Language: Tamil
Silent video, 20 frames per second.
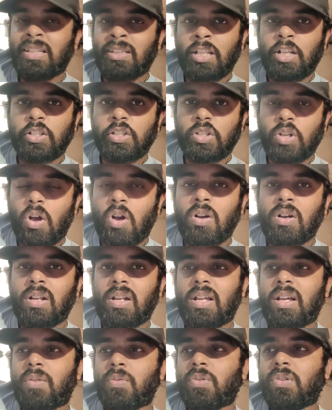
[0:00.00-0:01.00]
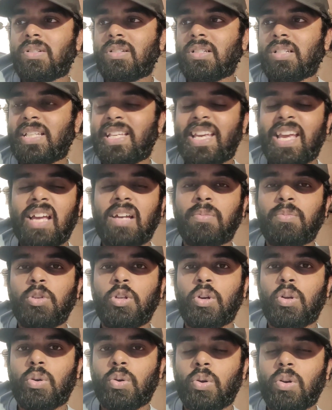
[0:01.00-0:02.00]
அந்த சாங்கில் ஒரு
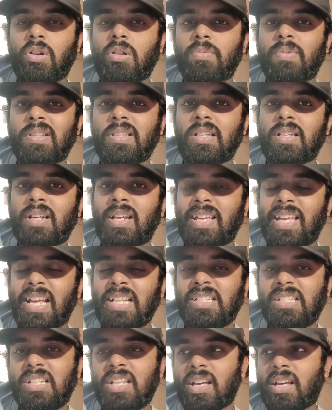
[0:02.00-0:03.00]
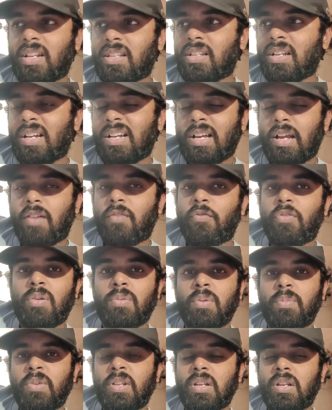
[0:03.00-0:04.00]
கேமியோ ரோலில் பார்த்தீங்கன்னா எஸ்டிஆர் அதில்
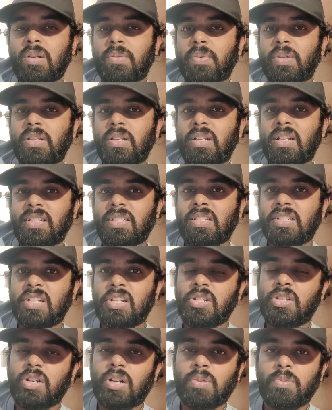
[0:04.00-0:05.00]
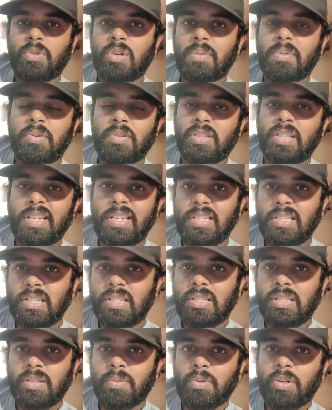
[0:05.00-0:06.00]
கன்ஃபார்ம் அப்படின்றது பார்த்தீங்கன்னா அந்த ஸ்க்ரீன்ஷாட் மூலியமாகவே
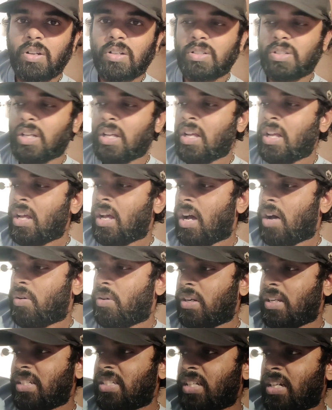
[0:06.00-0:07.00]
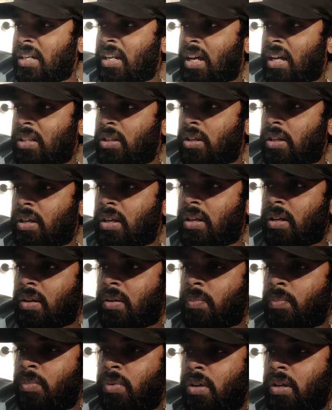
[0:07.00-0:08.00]
தெரிஞ்சிருச்சு பிகாஸ் அவர் ரீசெண்டாக அந்த
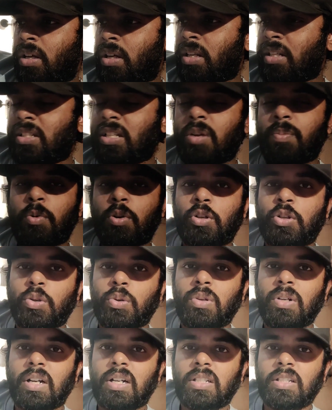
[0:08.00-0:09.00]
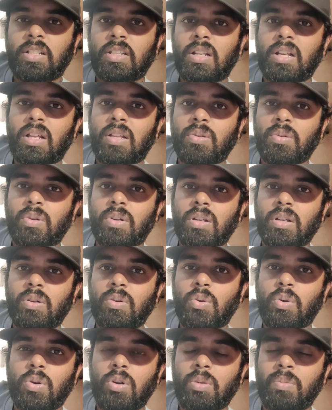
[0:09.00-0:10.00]
ரீசெண்ட் ஒரு ஷூட் நடந்தது இல்லை அந்த ஒரு
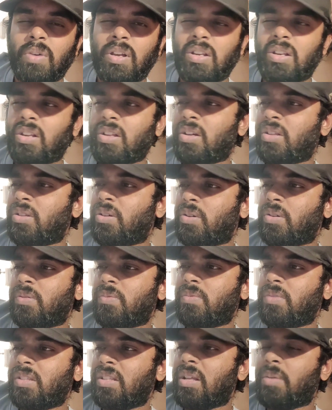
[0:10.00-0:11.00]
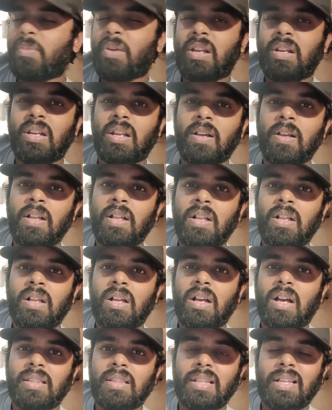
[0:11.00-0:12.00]
கோல்டு மைன்லேயும் அது இந்த மைனில்
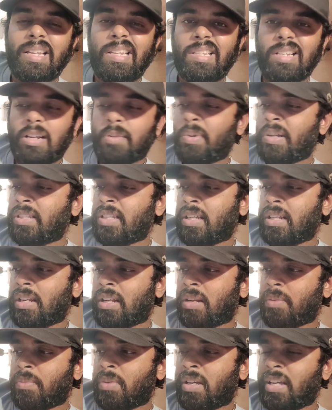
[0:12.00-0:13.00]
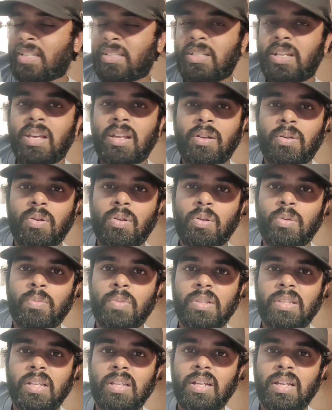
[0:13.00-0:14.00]
அந்த இதில் பார்த்தீங்கன்னா நம்ம எஸ்டிஆர்
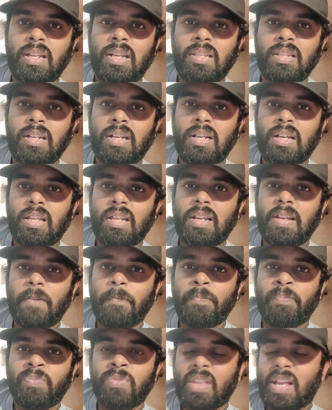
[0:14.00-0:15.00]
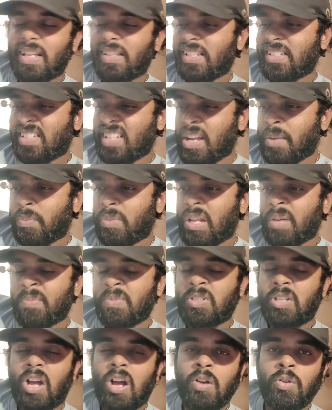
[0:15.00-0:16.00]
அவர்களும் பார்த்தீங்கன்னா இருந்திருக்காரு அட் த சேம்
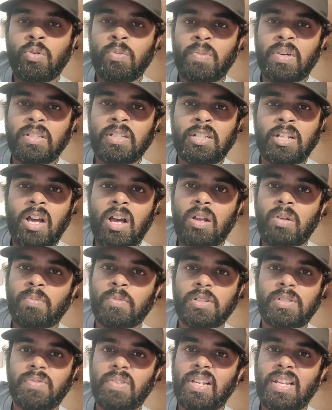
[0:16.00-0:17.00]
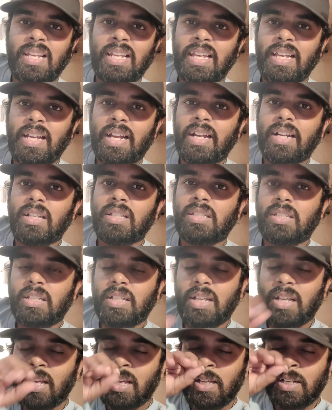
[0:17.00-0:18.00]
டைம் சாங்கும் பார்த்தீங்கன்னா ஆல்மோஸ்ட் வெளியே லீக்
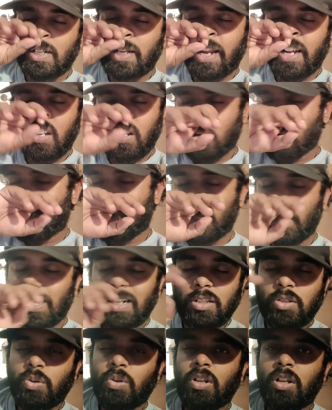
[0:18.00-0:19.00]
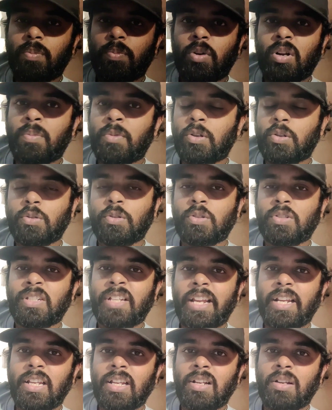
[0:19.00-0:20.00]
ஆகிடுச்சு டைட்டிலும் பார்த்தீங்கன்னா நான் சொல்லியிருப்போம் நம்ம டூ
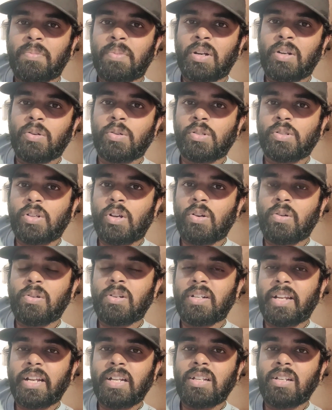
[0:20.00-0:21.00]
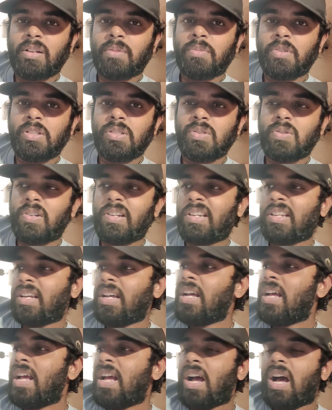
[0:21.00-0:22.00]
தௌசண்ட் எயிட்டீனில் பண்ண ஒரு சாங்கோட டைட்டில் அப்படின்னு சொல்லிட்டு
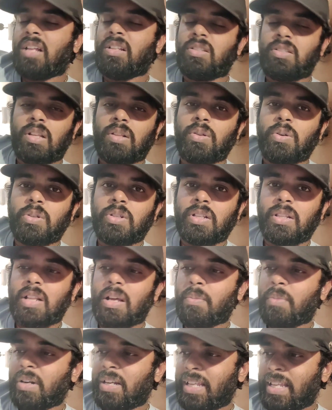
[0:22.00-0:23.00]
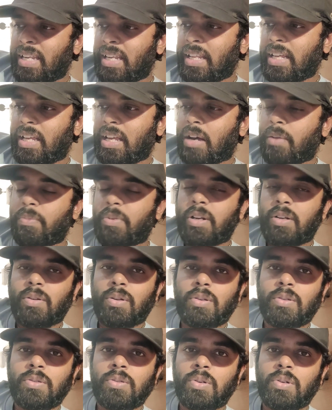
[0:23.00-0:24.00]
அது சந்தோஷம் தான் பட் இன்றைக்கி அப்டேட்
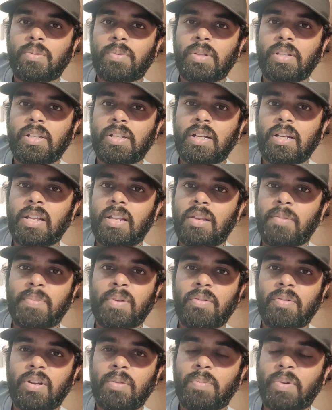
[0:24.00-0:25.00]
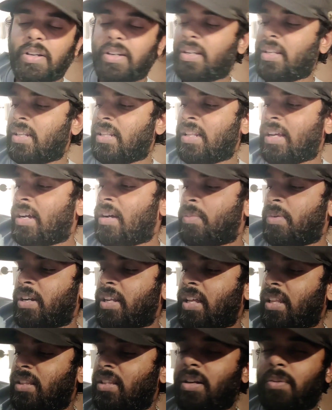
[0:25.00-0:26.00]
வரும்னு சொல்லிட்டு பார்த்தீங்கன்னா நிறைய பேர் வெயிட் பண்ணிகிட்டே இருந்தாங்க
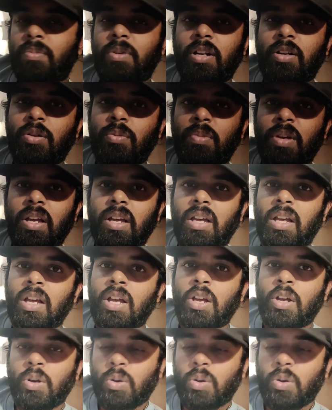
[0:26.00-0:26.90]
பட் எந்த அப்டேட்டுமே